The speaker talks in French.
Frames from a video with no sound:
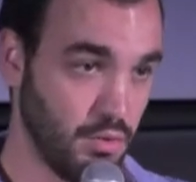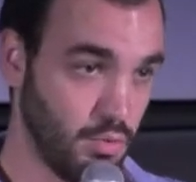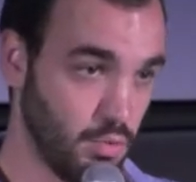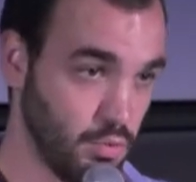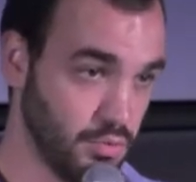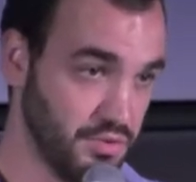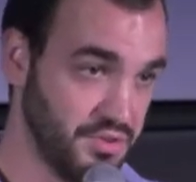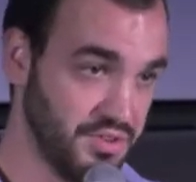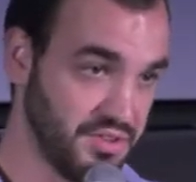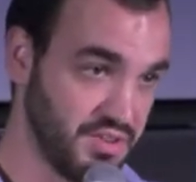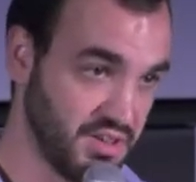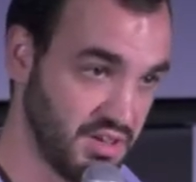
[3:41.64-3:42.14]

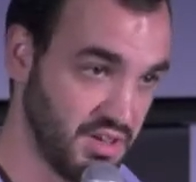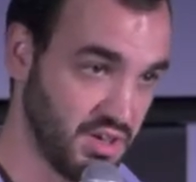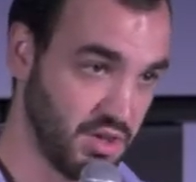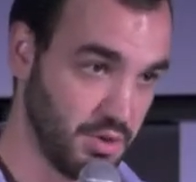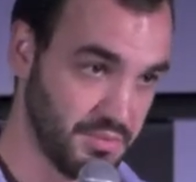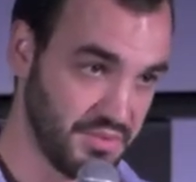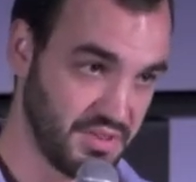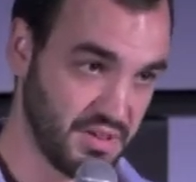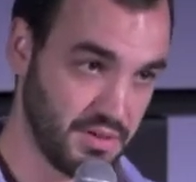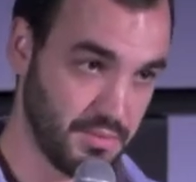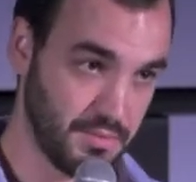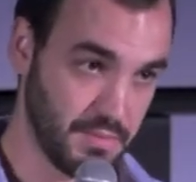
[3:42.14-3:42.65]
on itérait
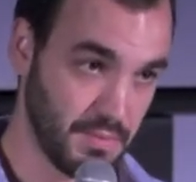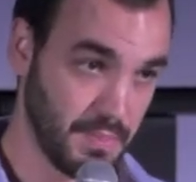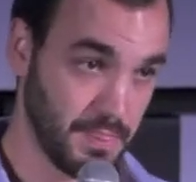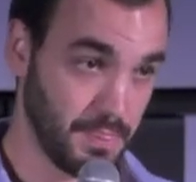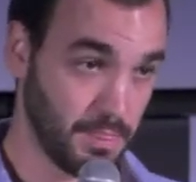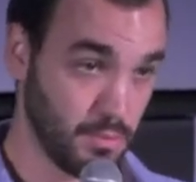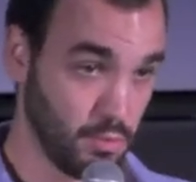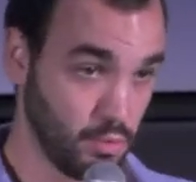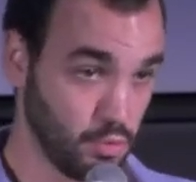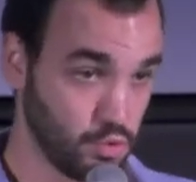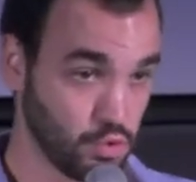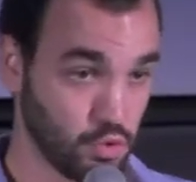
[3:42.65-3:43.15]
comme ça.
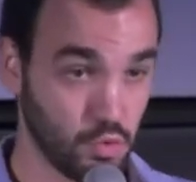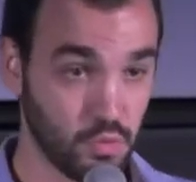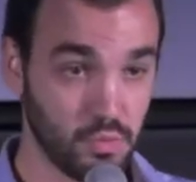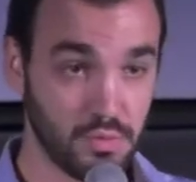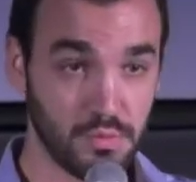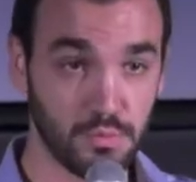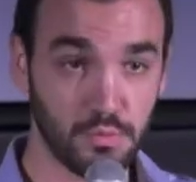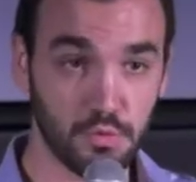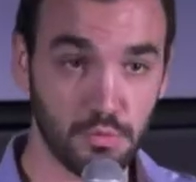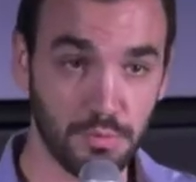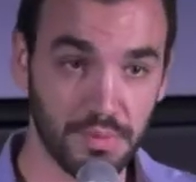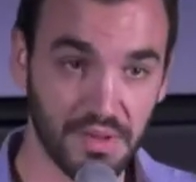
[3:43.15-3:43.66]

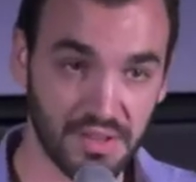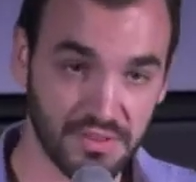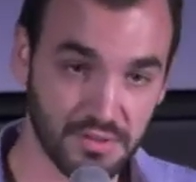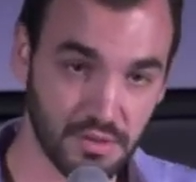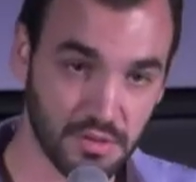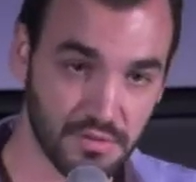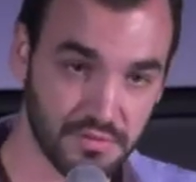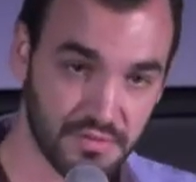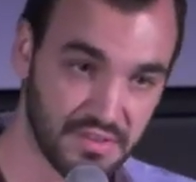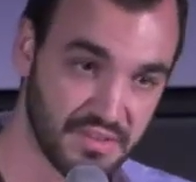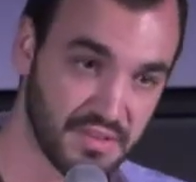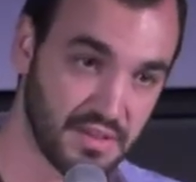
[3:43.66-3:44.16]
Aujourd'hui, plus
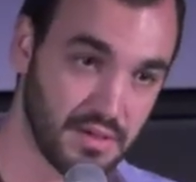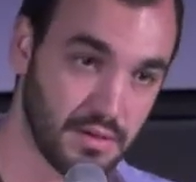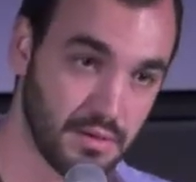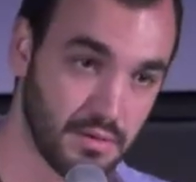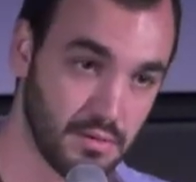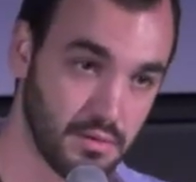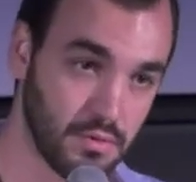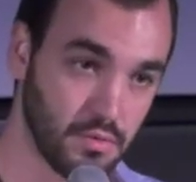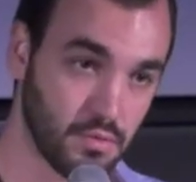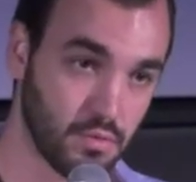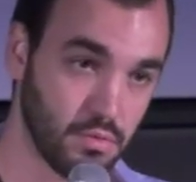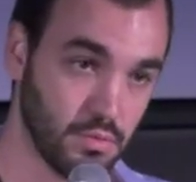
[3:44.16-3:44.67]
personne fait ça.
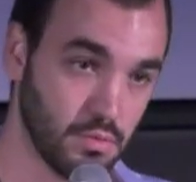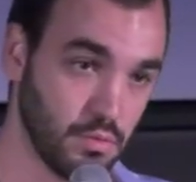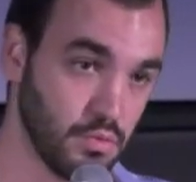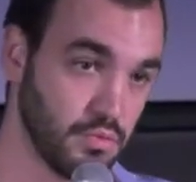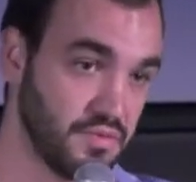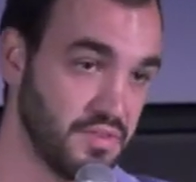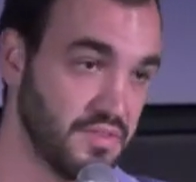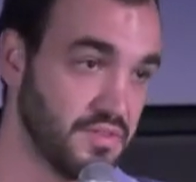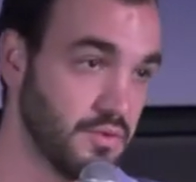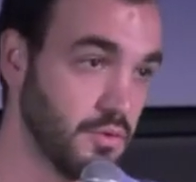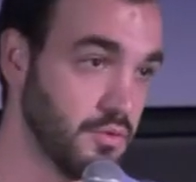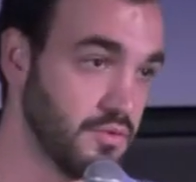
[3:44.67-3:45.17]
Tout le monde
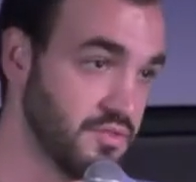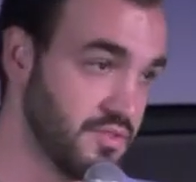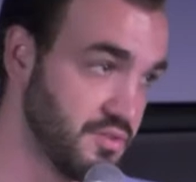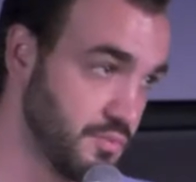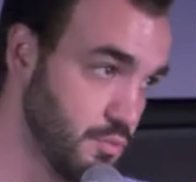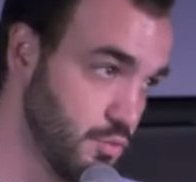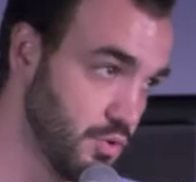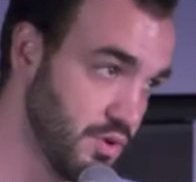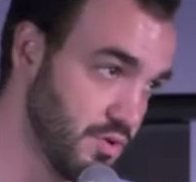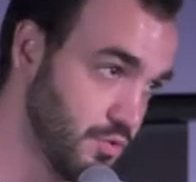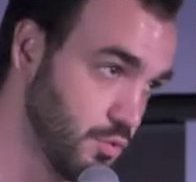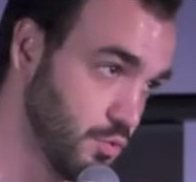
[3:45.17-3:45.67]
fait ça en
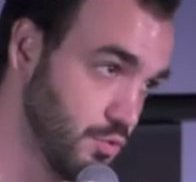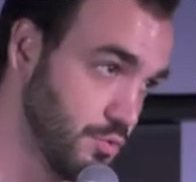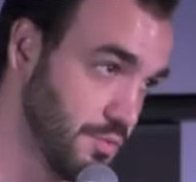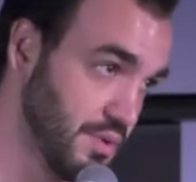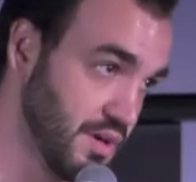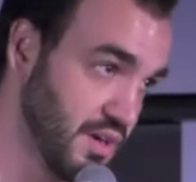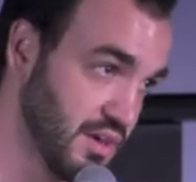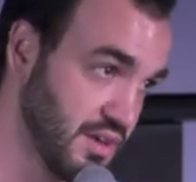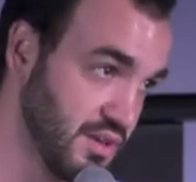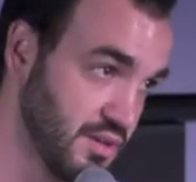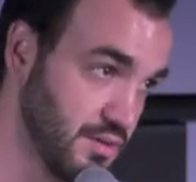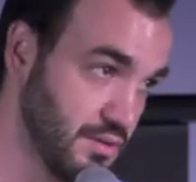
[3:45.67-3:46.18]
simulation
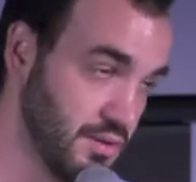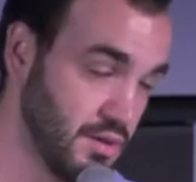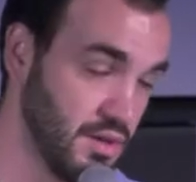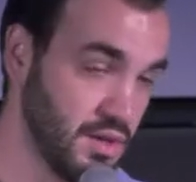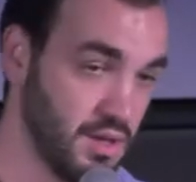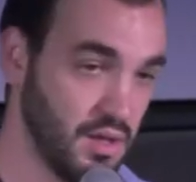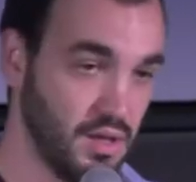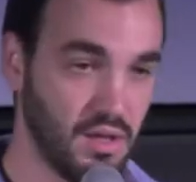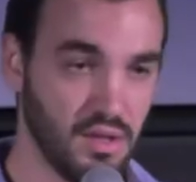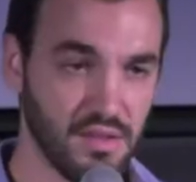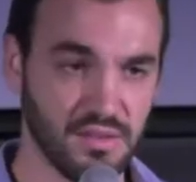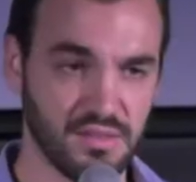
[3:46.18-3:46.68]
numérique.
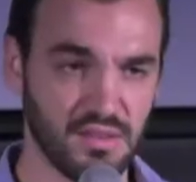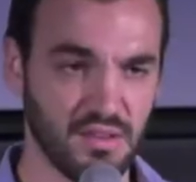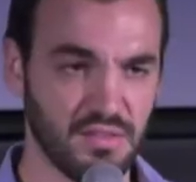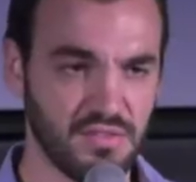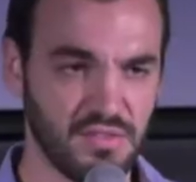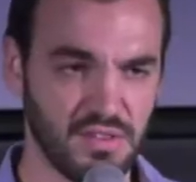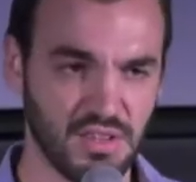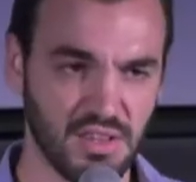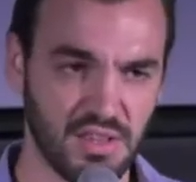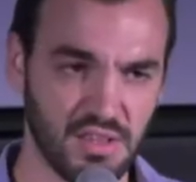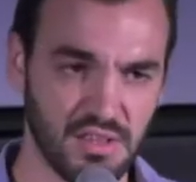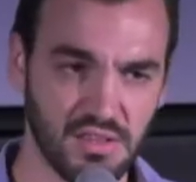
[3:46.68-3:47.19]
Et ça a
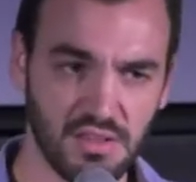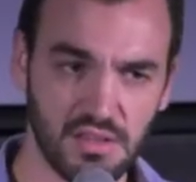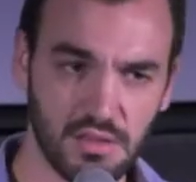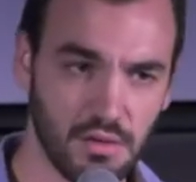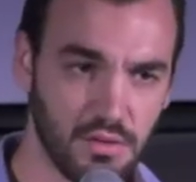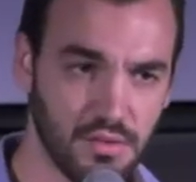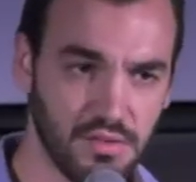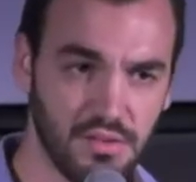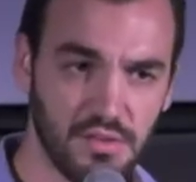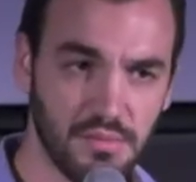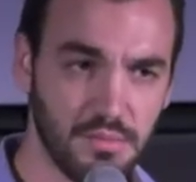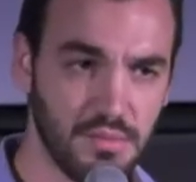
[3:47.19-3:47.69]
fait gagner
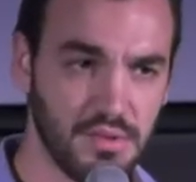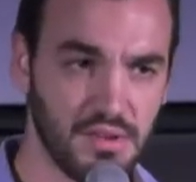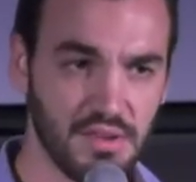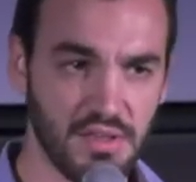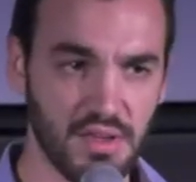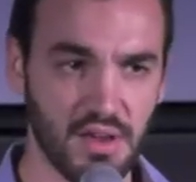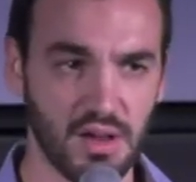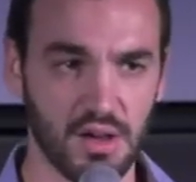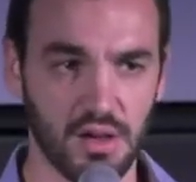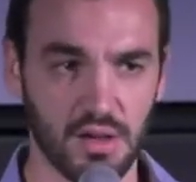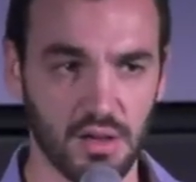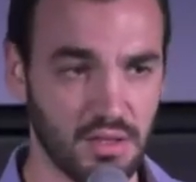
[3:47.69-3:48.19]
euh, des
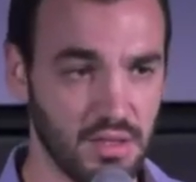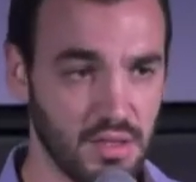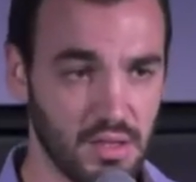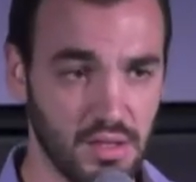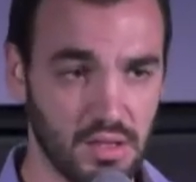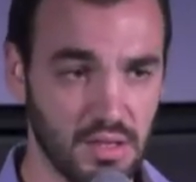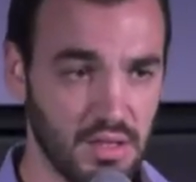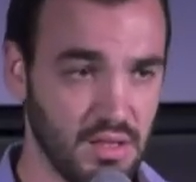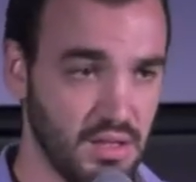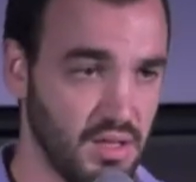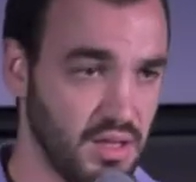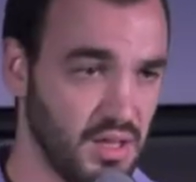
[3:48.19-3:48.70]
milliards
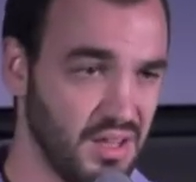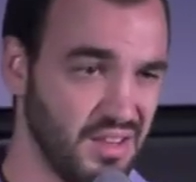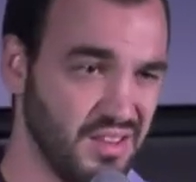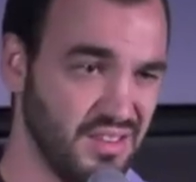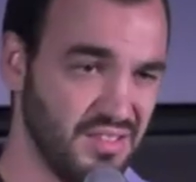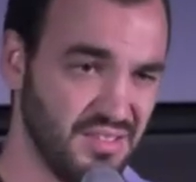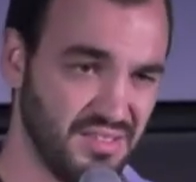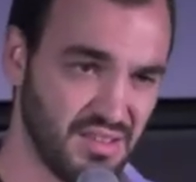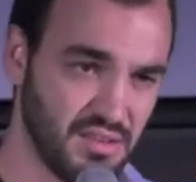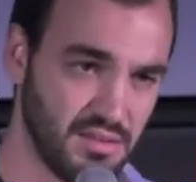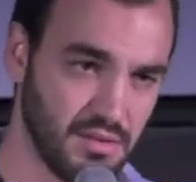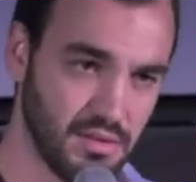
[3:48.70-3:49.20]
et,
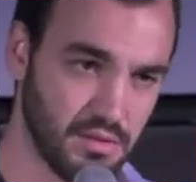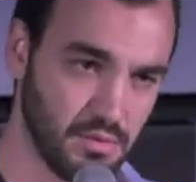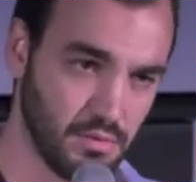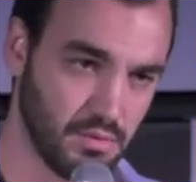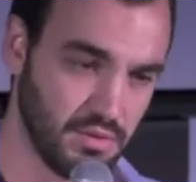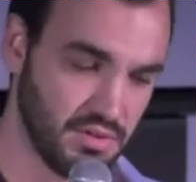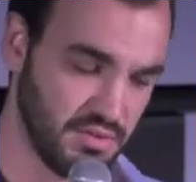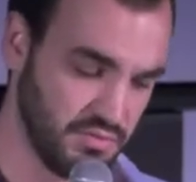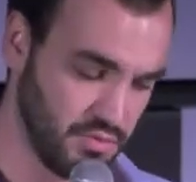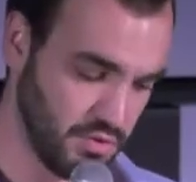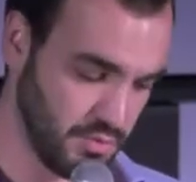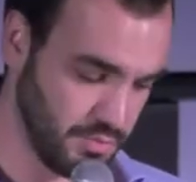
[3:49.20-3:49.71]
des années dans
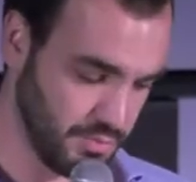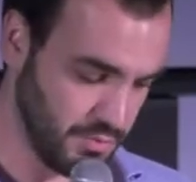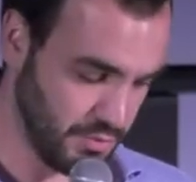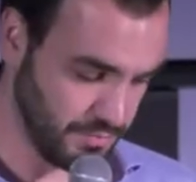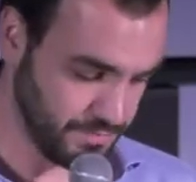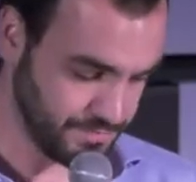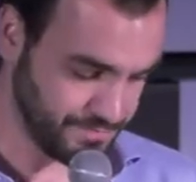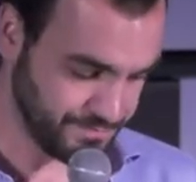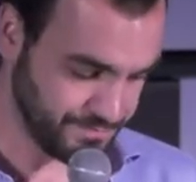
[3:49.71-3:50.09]
le développement.